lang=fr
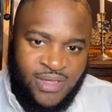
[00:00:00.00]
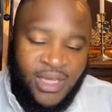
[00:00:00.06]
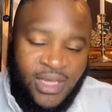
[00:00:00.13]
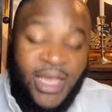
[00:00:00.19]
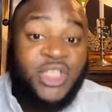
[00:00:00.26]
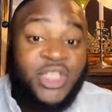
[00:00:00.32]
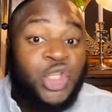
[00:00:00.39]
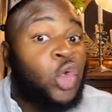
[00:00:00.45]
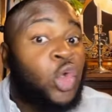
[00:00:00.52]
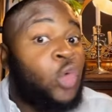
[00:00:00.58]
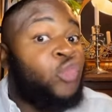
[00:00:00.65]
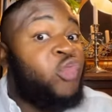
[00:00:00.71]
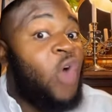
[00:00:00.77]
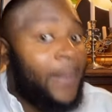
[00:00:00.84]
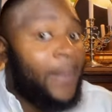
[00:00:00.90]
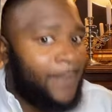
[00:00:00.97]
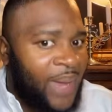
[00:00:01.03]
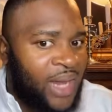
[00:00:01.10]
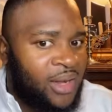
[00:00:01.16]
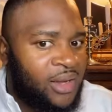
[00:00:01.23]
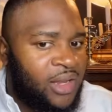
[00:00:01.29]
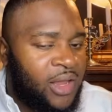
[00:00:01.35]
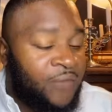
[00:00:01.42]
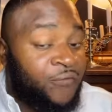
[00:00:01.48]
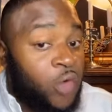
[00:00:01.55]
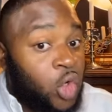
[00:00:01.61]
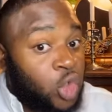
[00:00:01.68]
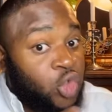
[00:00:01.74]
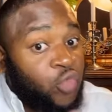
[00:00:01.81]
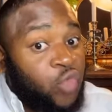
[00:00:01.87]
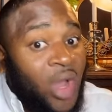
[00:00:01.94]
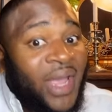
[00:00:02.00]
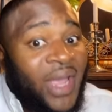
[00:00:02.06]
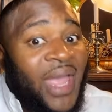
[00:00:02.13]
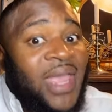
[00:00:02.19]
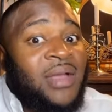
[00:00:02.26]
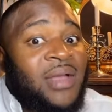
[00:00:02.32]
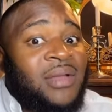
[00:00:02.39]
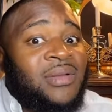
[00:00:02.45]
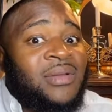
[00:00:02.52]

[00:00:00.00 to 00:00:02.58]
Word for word: Et si tu vois Abel, il faut que tu vois Caïn.